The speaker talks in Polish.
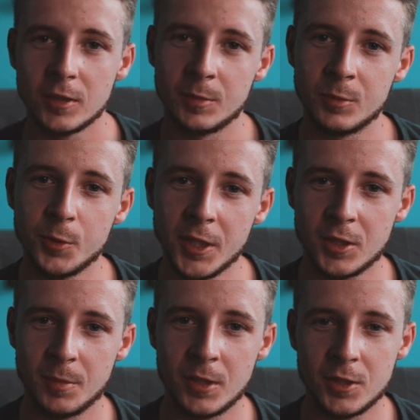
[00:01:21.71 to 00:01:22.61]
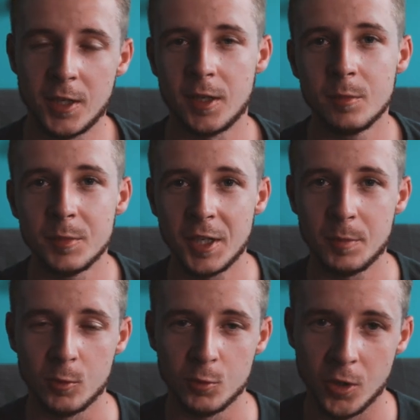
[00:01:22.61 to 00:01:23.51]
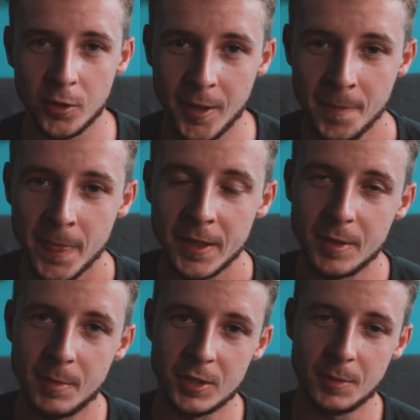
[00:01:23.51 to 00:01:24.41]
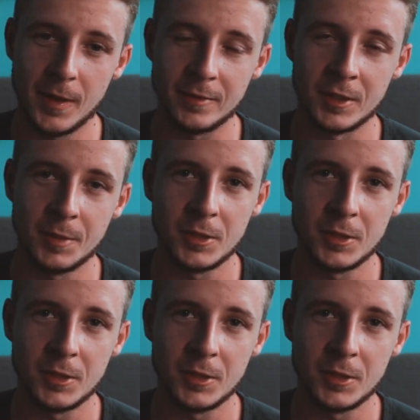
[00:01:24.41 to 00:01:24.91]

tym ujęcie będzie mniej poruszone i będzie pewne,